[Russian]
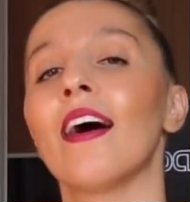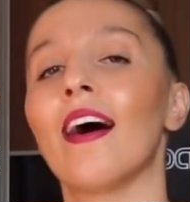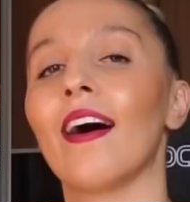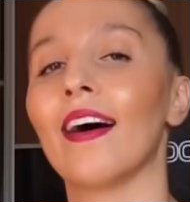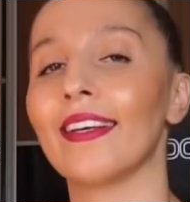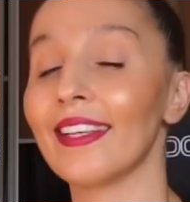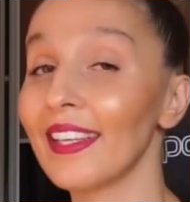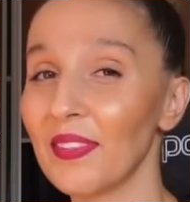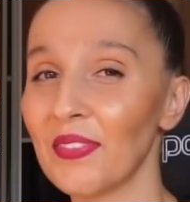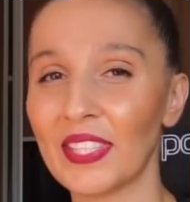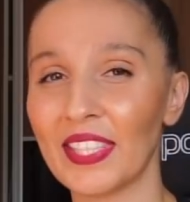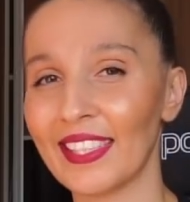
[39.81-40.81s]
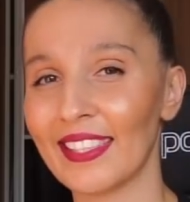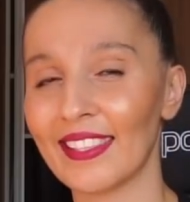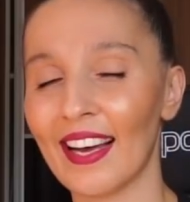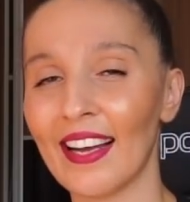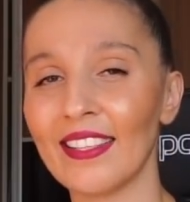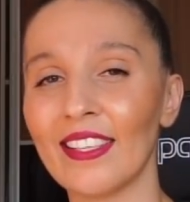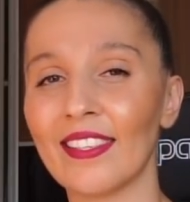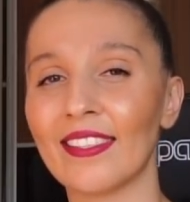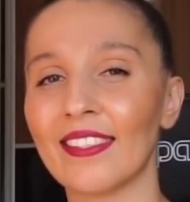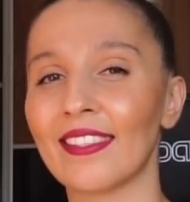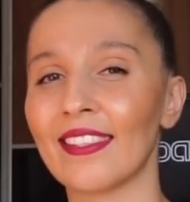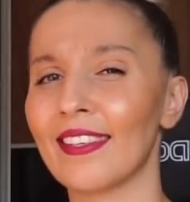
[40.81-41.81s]
А, я графический дизайнер
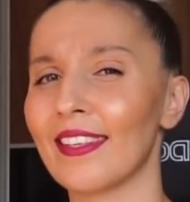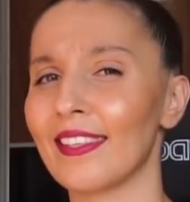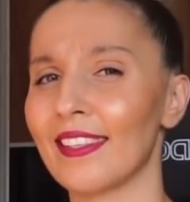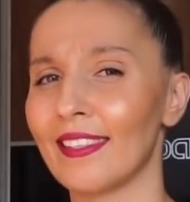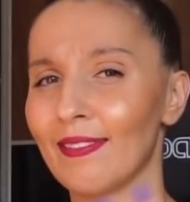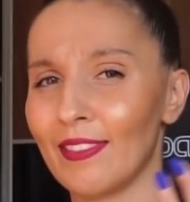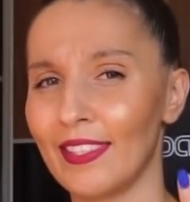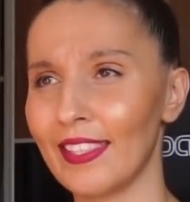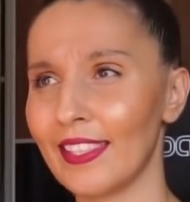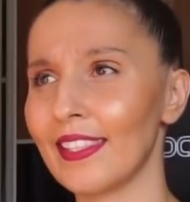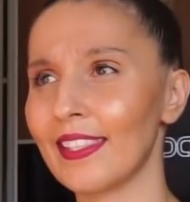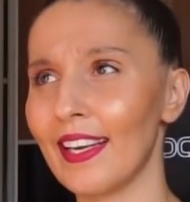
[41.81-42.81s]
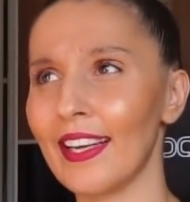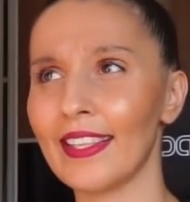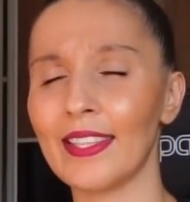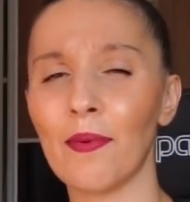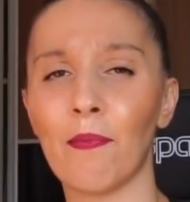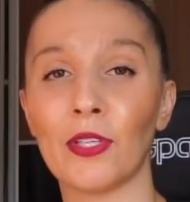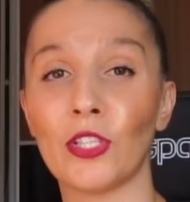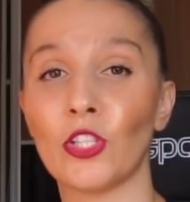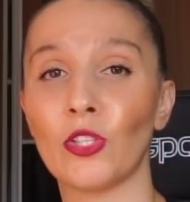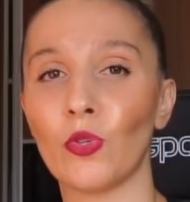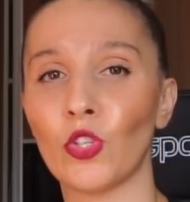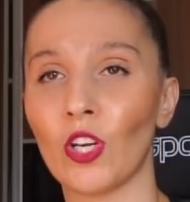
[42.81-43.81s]
с э, десятилетним,
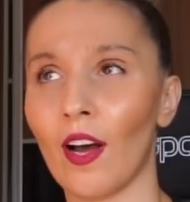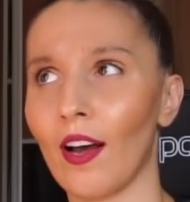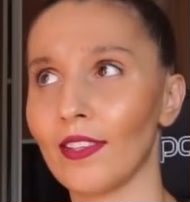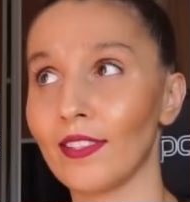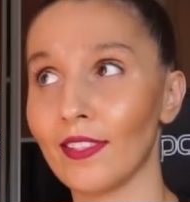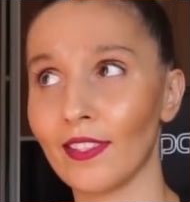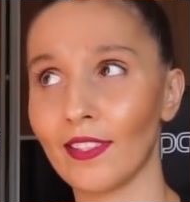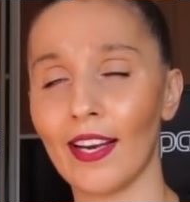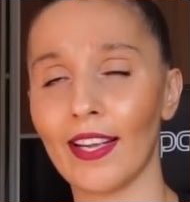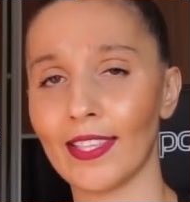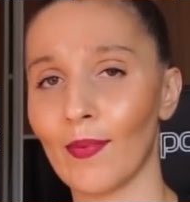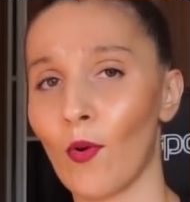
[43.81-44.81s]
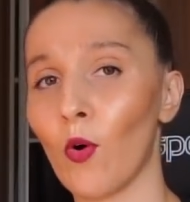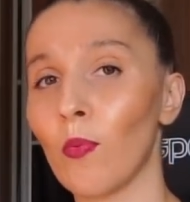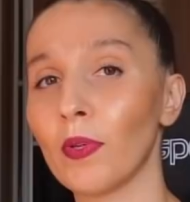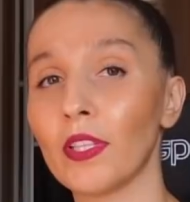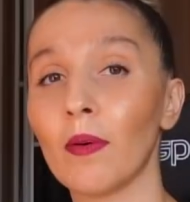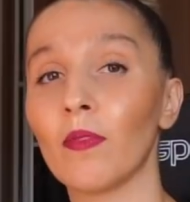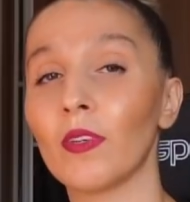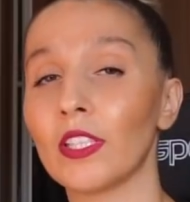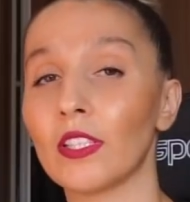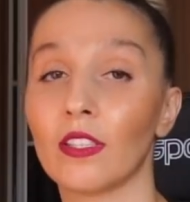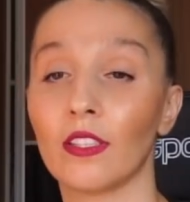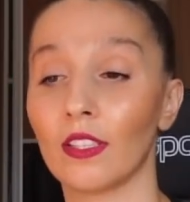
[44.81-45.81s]
почти уже 11-летним опытом. Вот,
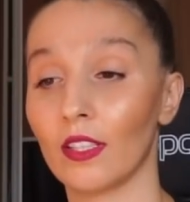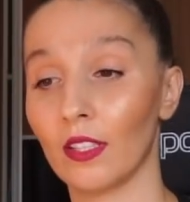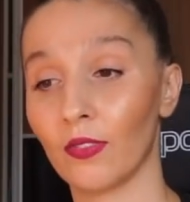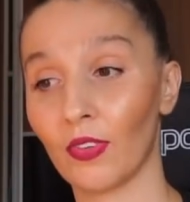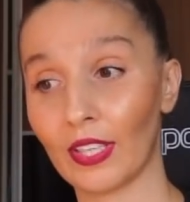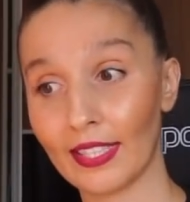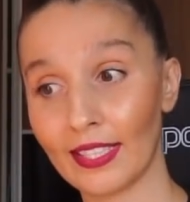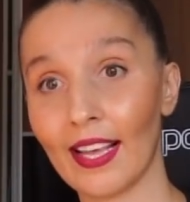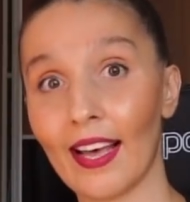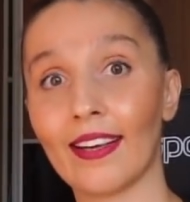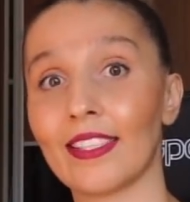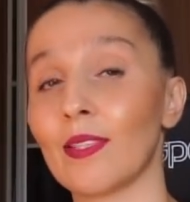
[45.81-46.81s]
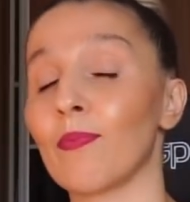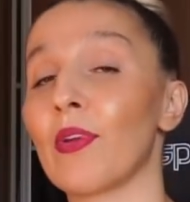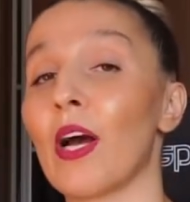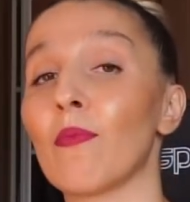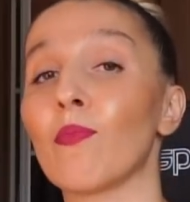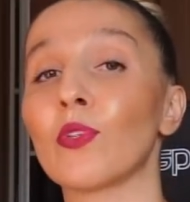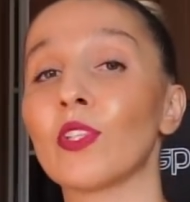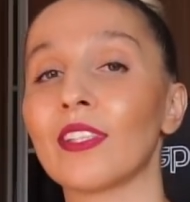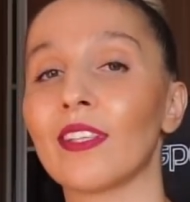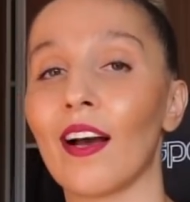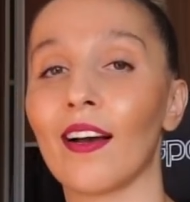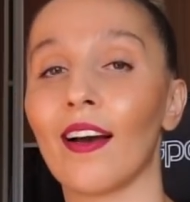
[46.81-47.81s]
э, в конце октября будет
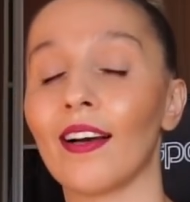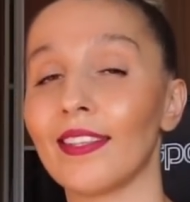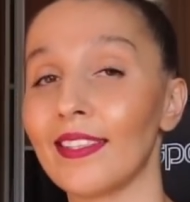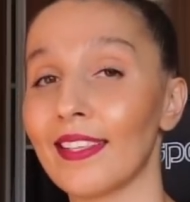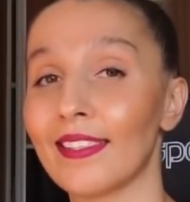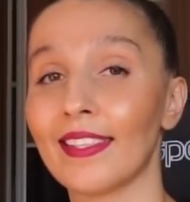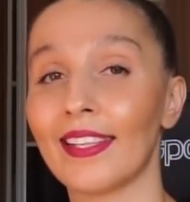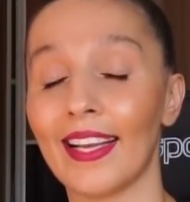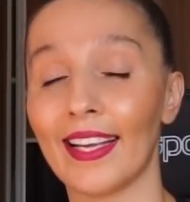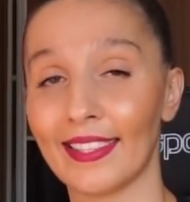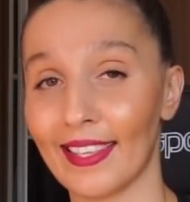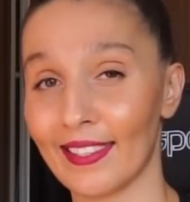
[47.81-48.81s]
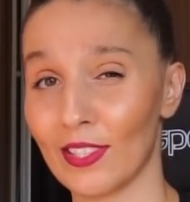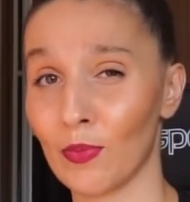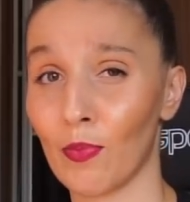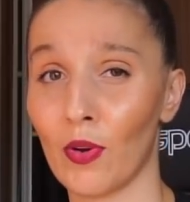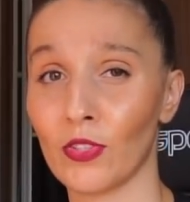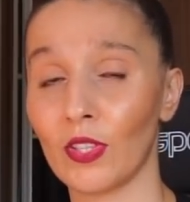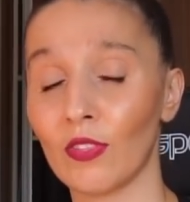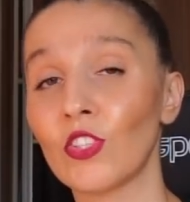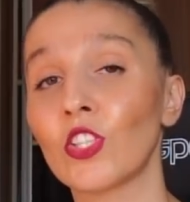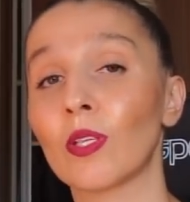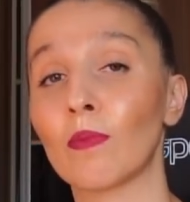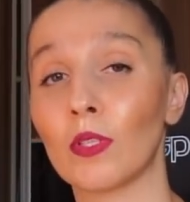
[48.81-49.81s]
как 11 лет я занимаюсь
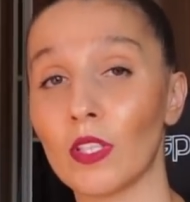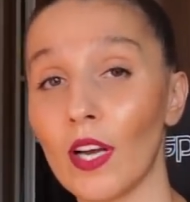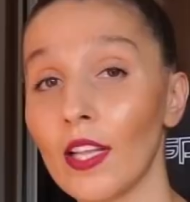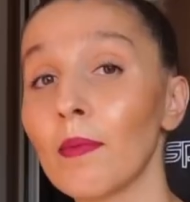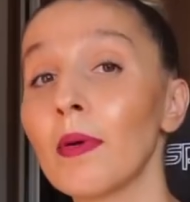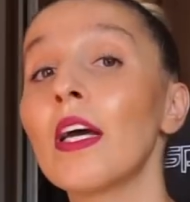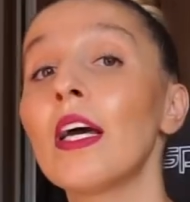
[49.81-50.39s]
графическим дизайном.